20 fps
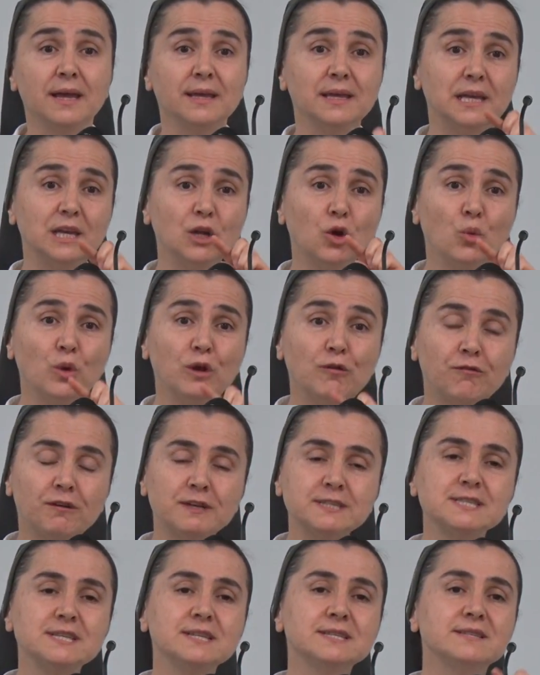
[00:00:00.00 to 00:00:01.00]
يلي هو
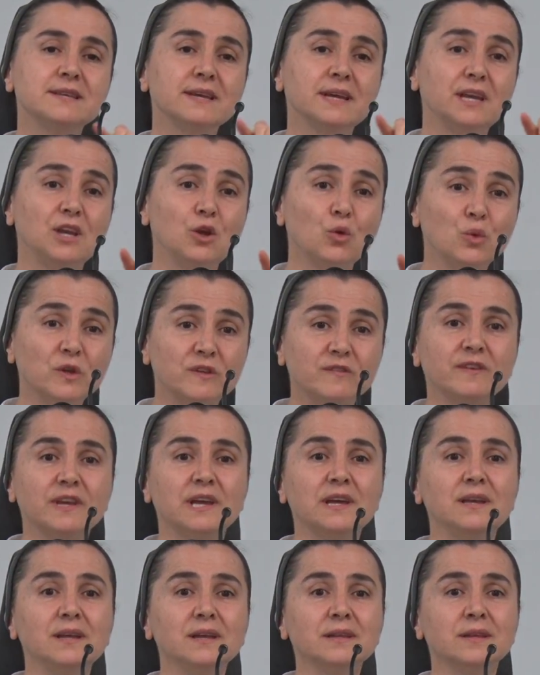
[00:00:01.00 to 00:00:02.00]
الفصل الثاني
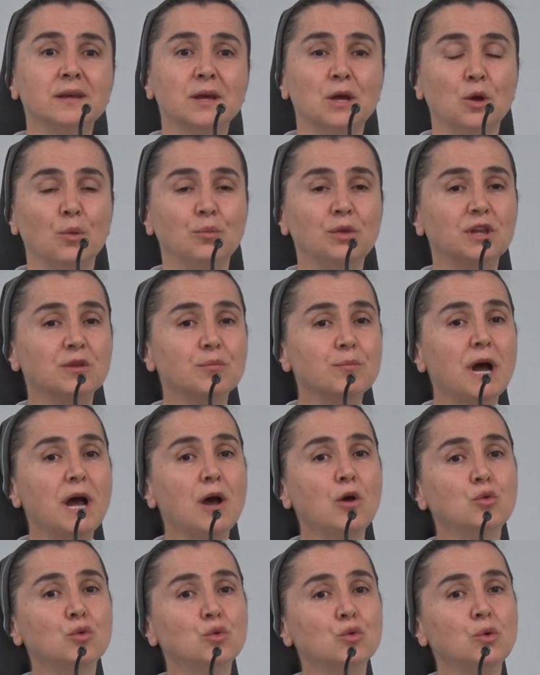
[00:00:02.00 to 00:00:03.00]
والثالث
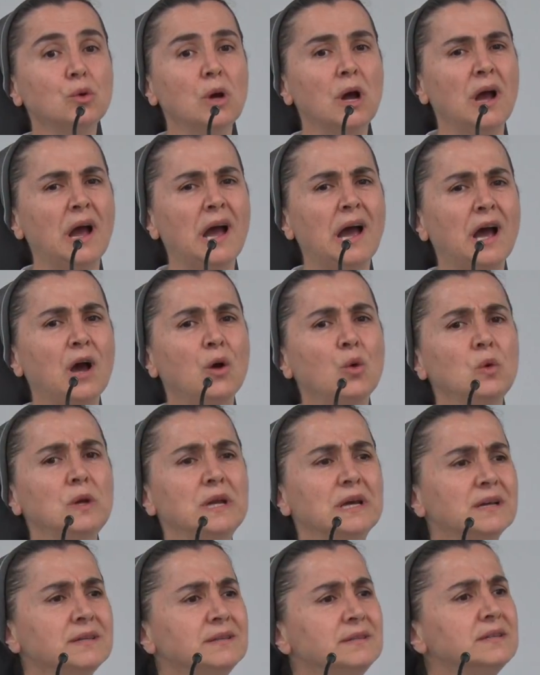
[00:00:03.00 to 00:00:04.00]
بيتمحوروا
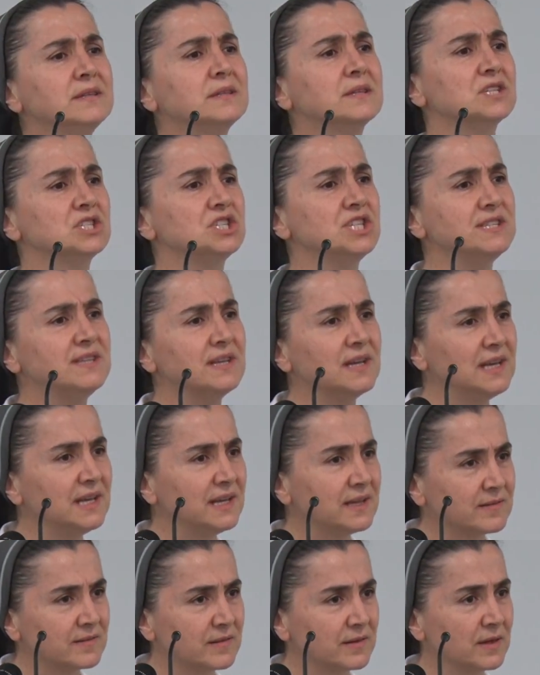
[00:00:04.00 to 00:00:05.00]
حول عدة
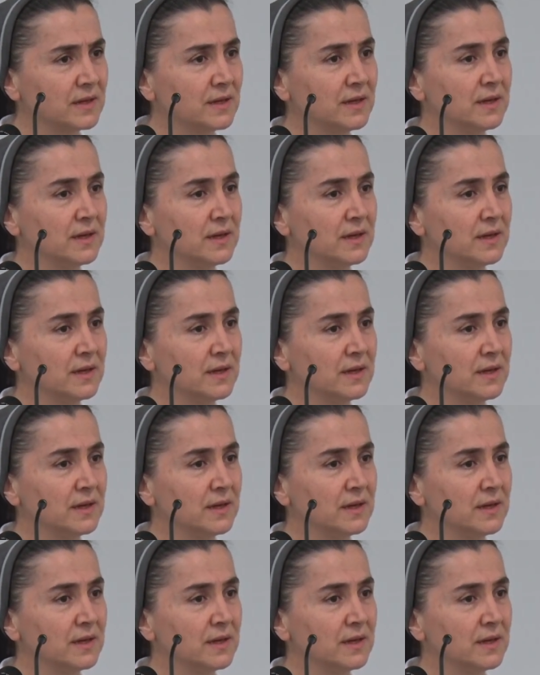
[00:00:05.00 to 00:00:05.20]
جدالات